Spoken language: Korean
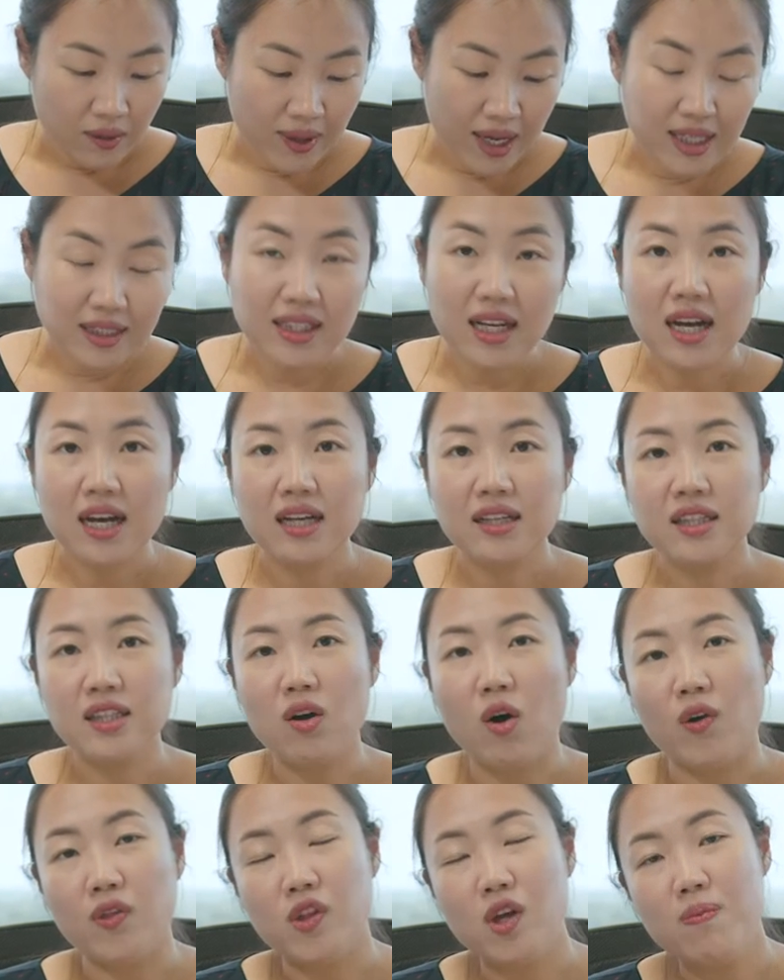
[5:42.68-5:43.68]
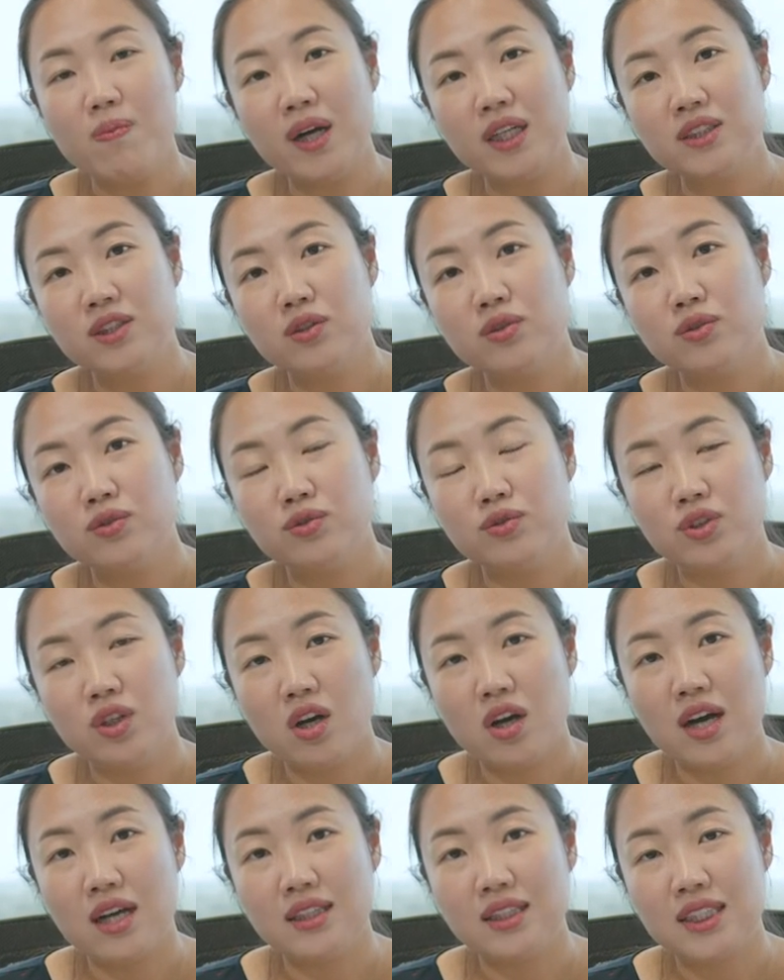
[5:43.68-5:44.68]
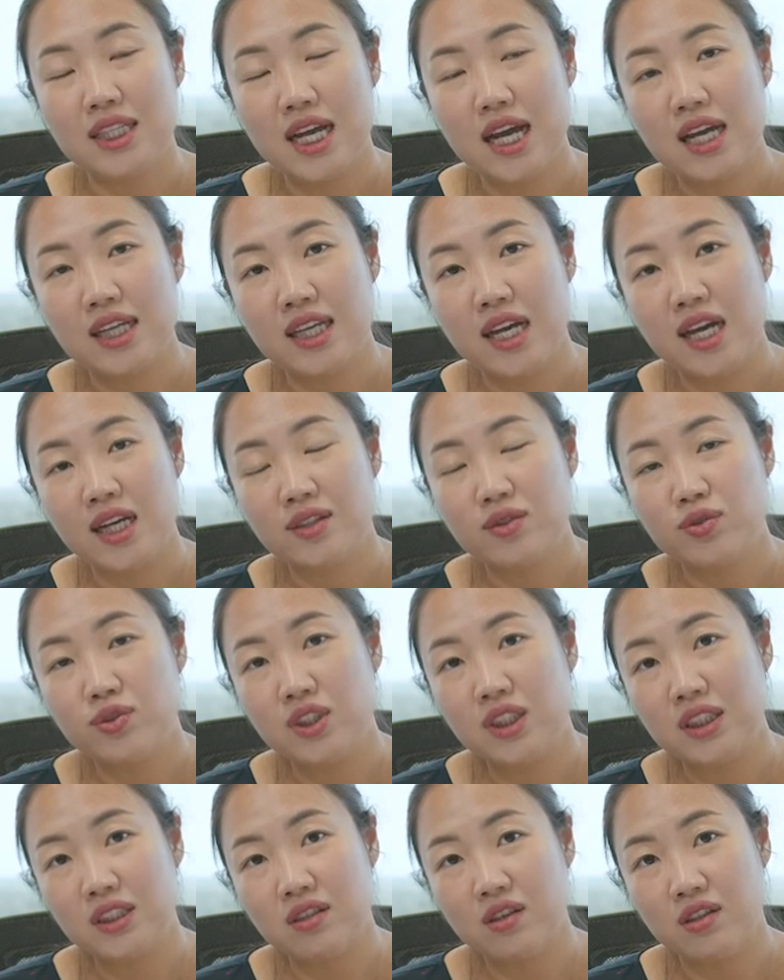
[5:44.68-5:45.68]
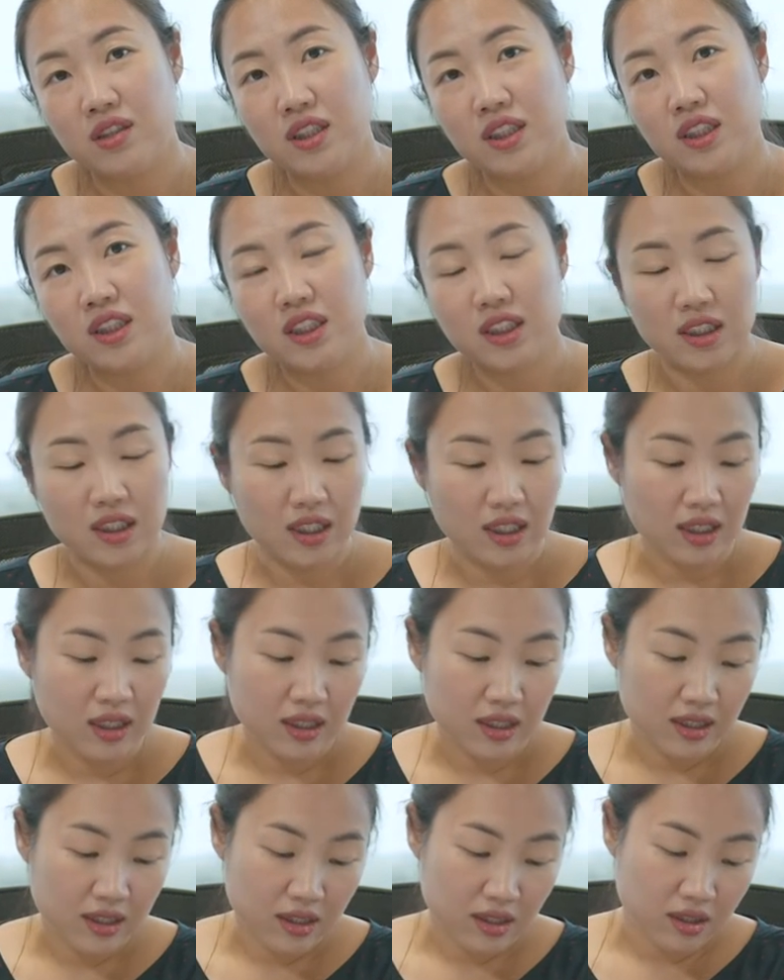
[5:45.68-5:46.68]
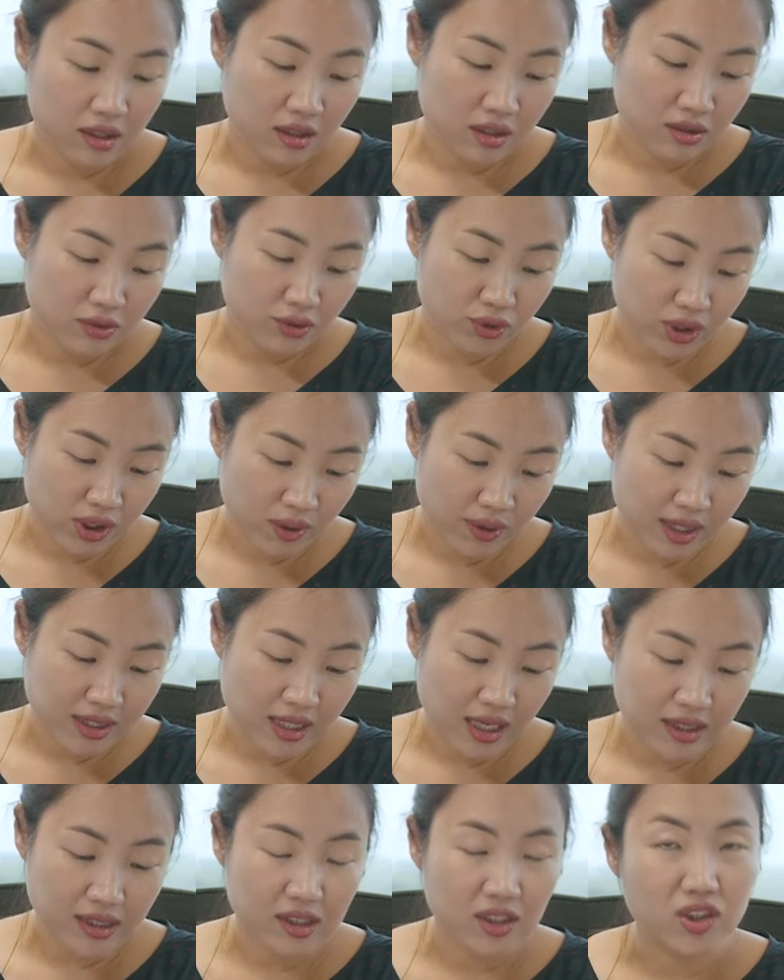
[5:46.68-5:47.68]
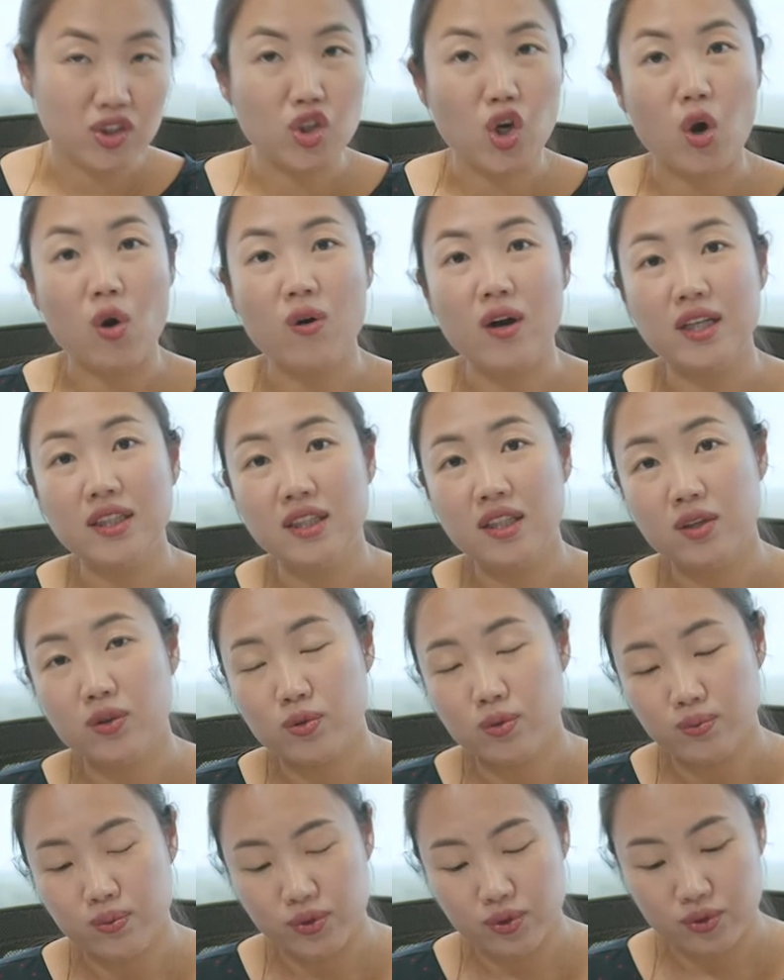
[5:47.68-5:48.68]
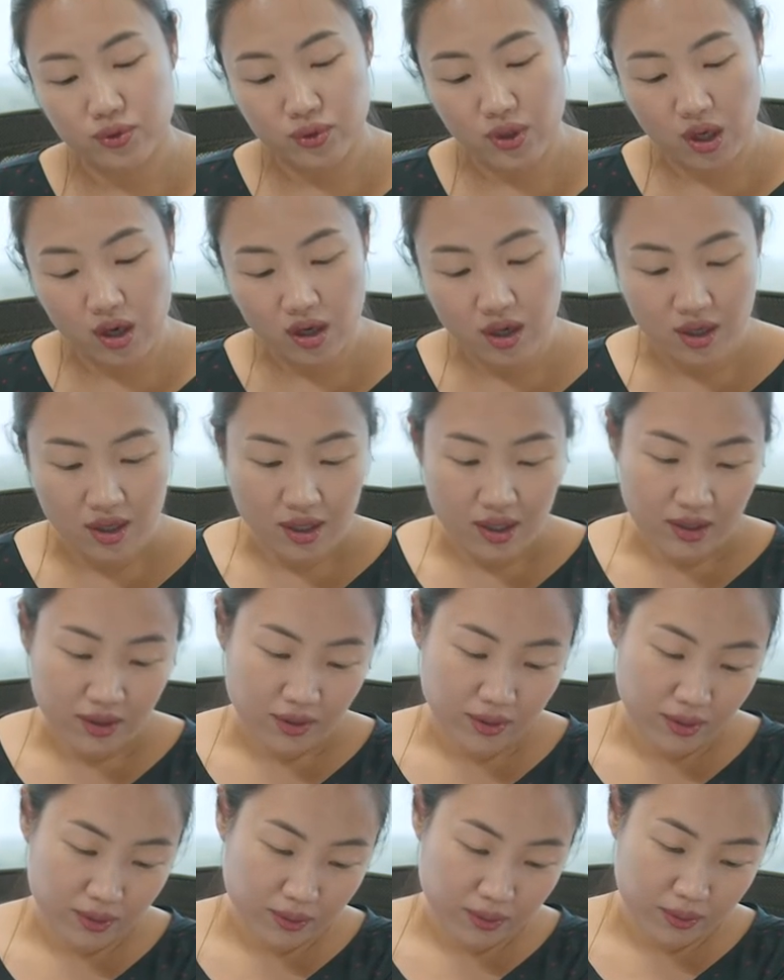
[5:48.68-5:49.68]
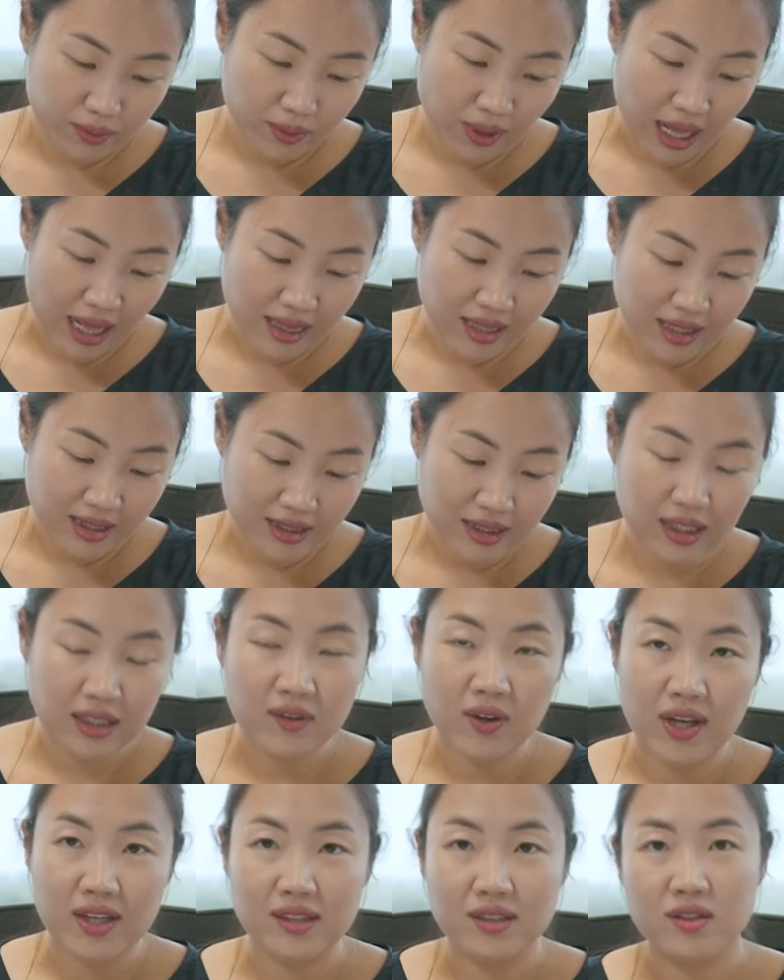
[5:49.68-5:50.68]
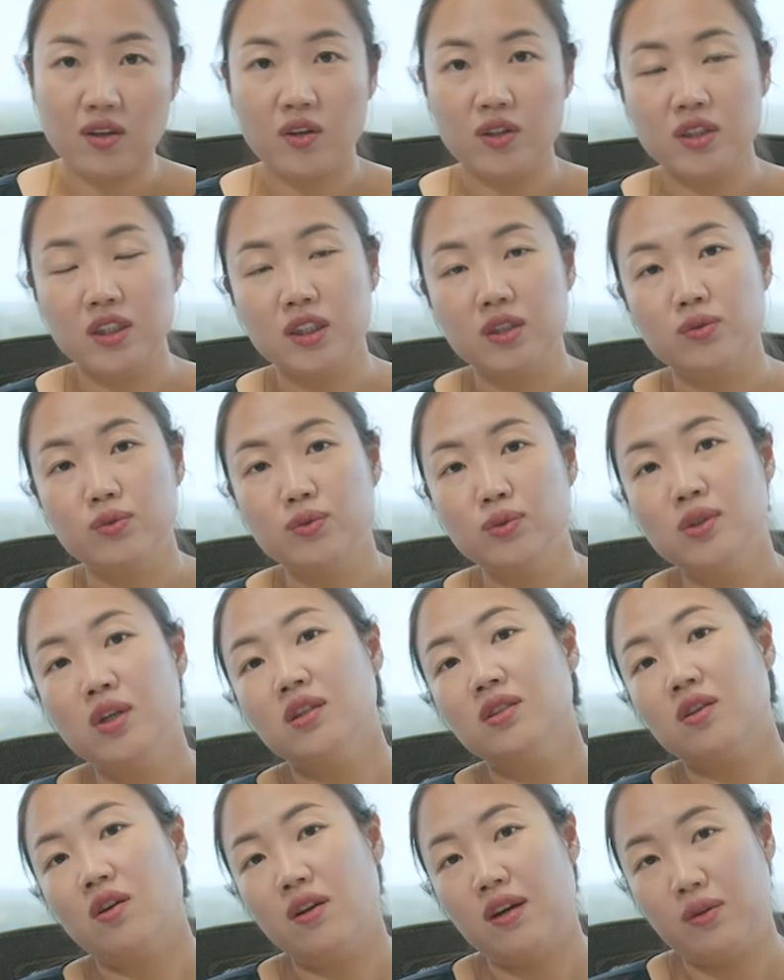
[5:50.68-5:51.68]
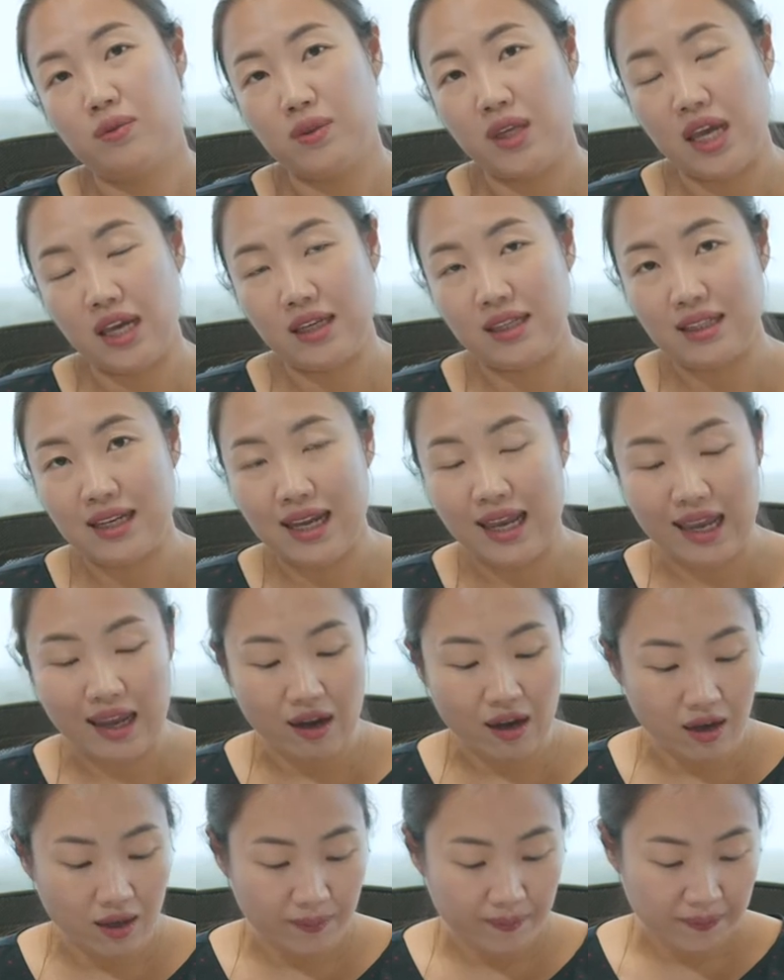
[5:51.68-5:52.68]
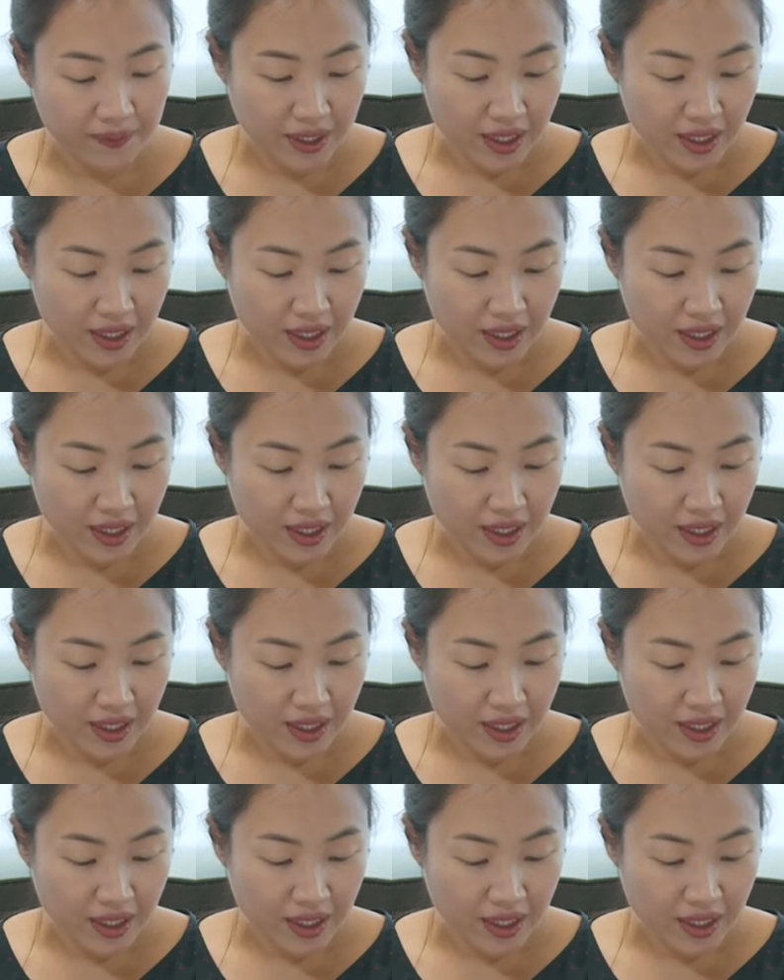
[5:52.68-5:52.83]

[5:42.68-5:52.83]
회사를 어떤 방식으로 운영하느냐에 대한 규칙서를 어, 주식회사에서는 정관이라고 부르고요. 그리고 LAC에 대해서는 운영서라고 얘기를 해요.